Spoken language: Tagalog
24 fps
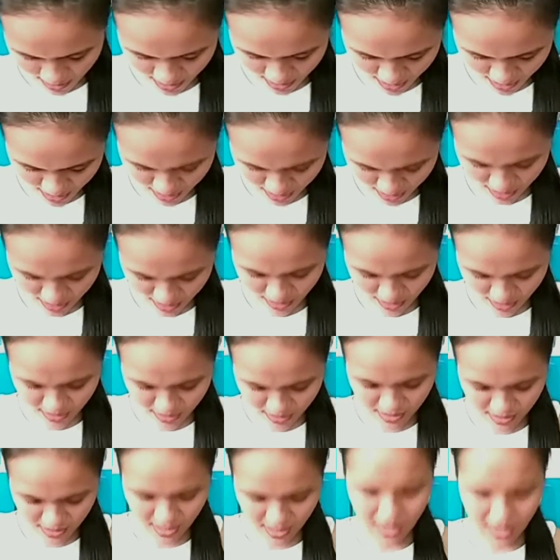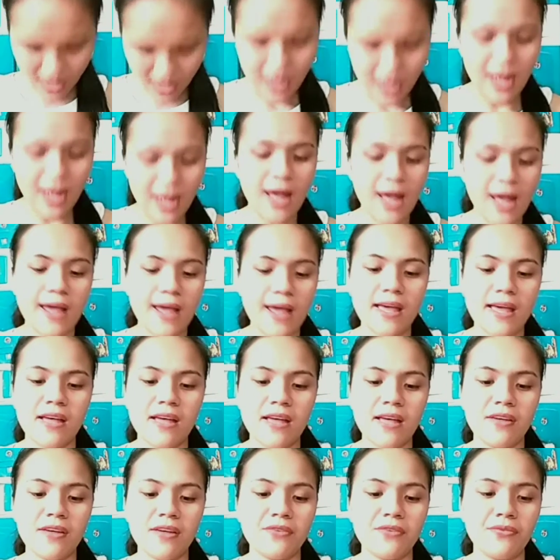Then, I
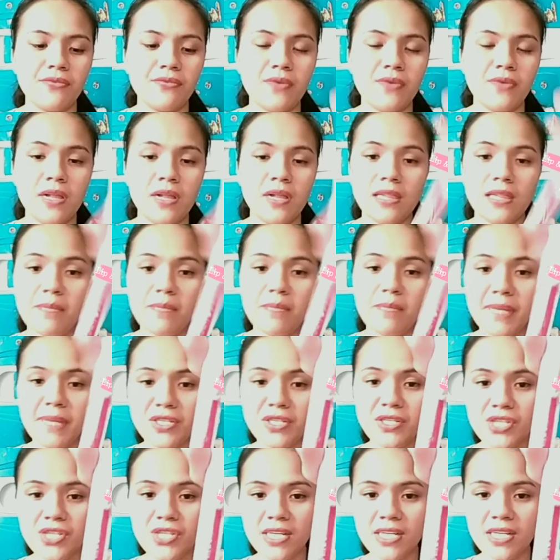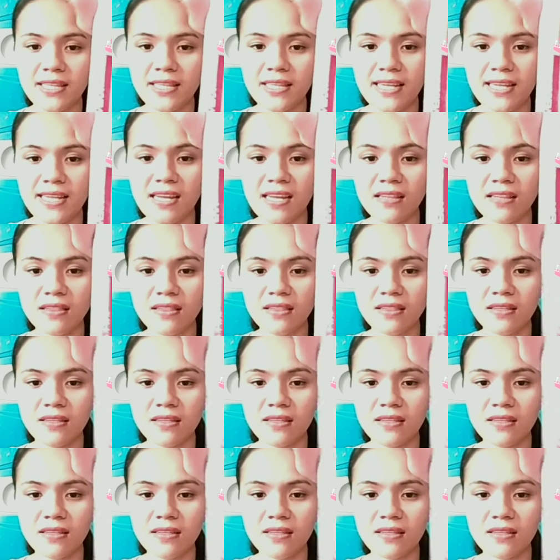have lip and cheek tint.